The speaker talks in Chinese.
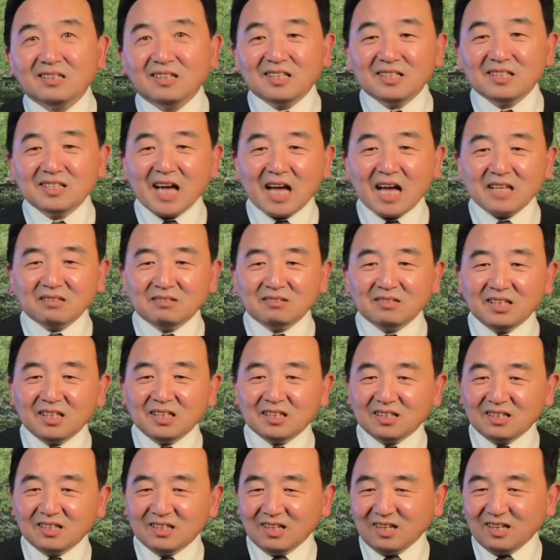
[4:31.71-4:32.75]
人丫头
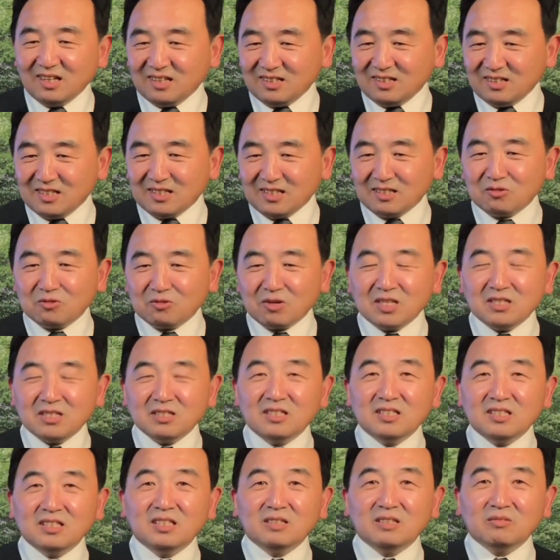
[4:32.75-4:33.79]
厉害，人家穿
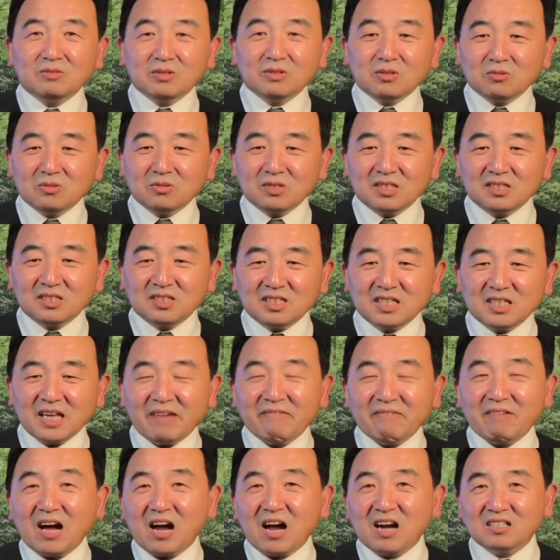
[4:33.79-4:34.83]
身衣服都是十
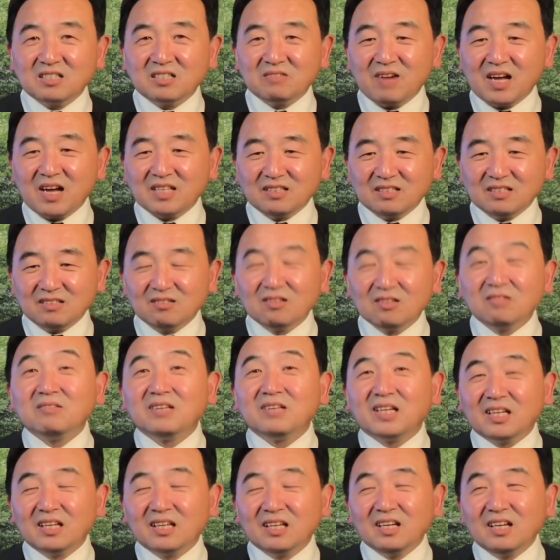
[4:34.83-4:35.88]
来万、二十万的，对不
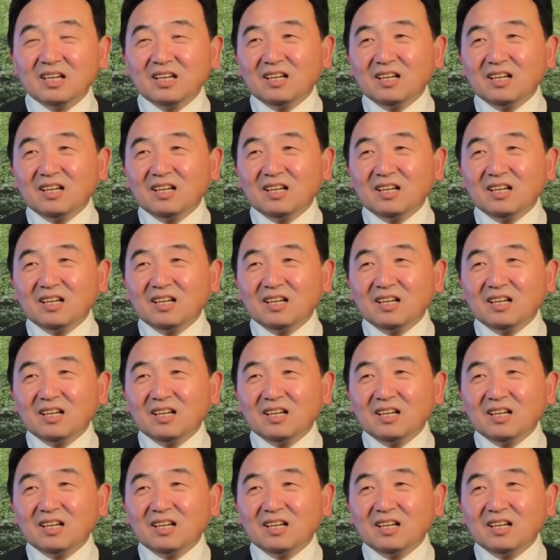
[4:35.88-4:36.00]
对？